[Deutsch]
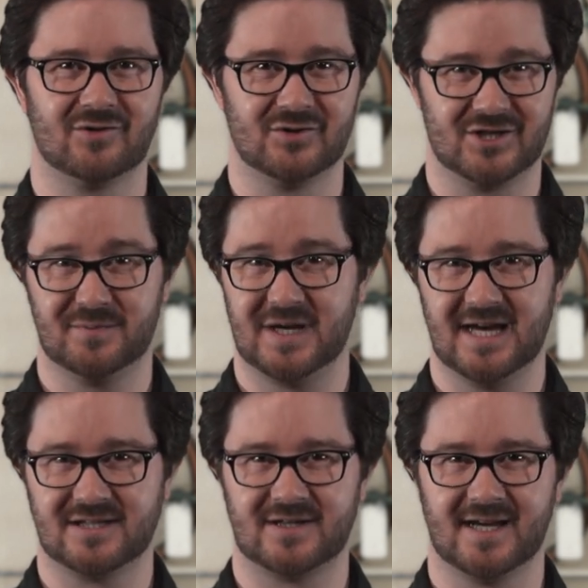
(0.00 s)
und
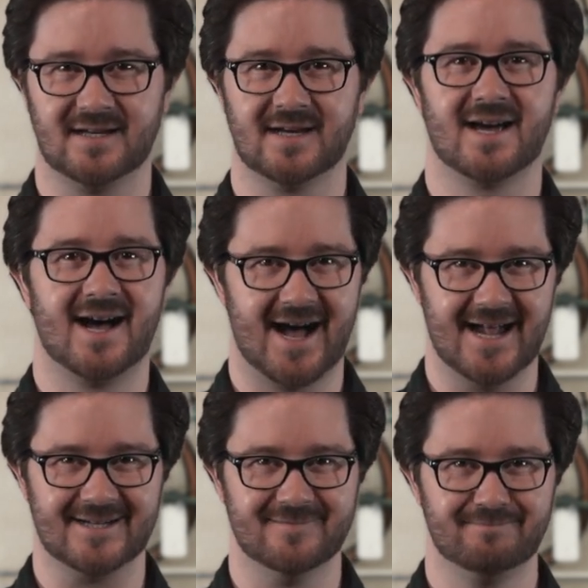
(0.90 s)
GPS-Technik
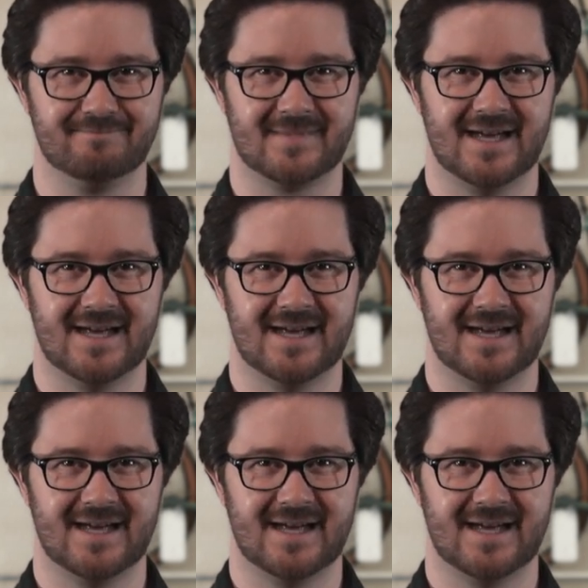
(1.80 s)
erhalten?